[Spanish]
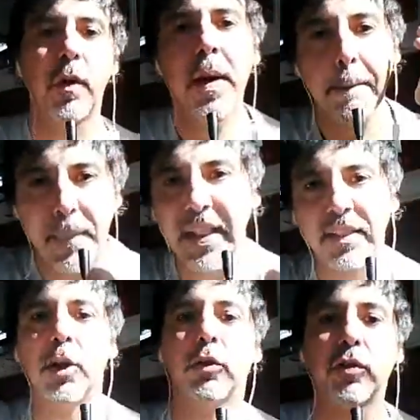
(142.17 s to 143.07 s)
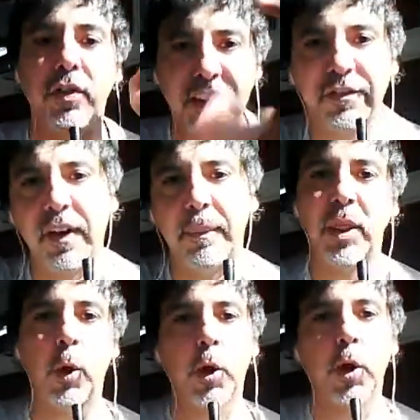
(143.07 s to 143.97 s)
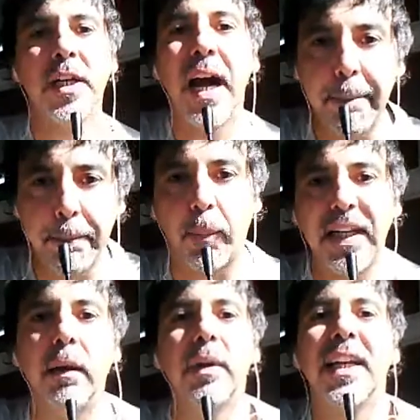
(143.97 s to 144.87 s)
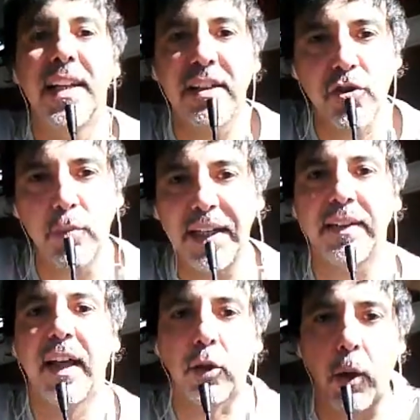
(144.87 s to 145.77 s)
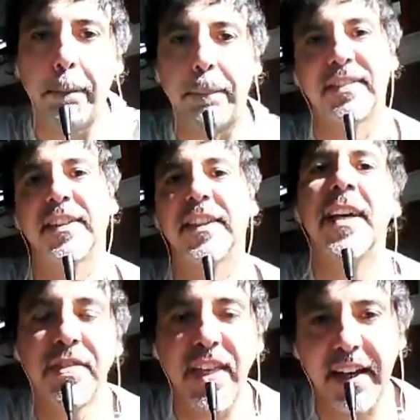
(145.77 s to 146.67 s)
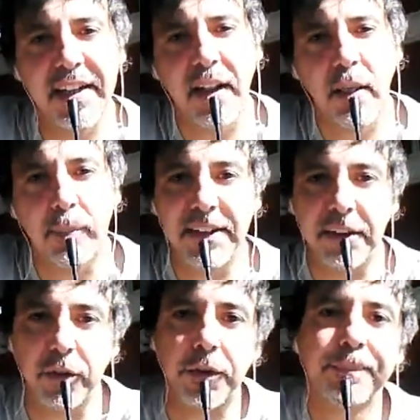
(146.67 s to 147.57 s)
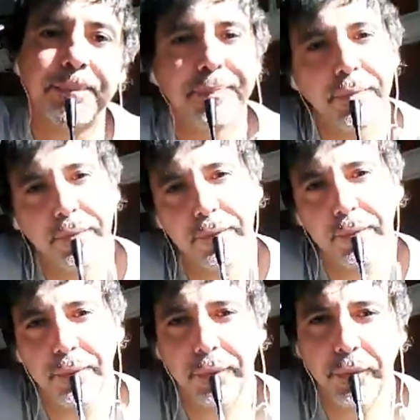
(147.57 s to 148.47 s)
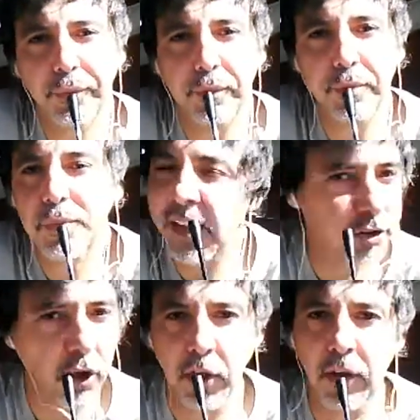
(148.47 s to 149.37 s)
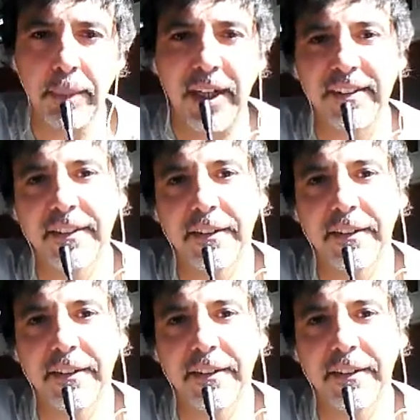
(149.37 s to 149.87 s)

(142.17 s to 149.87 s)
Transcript: mentiroso, disfamador, abominable, les humanidad cómplice, degenerado maldito. Y todos los demás.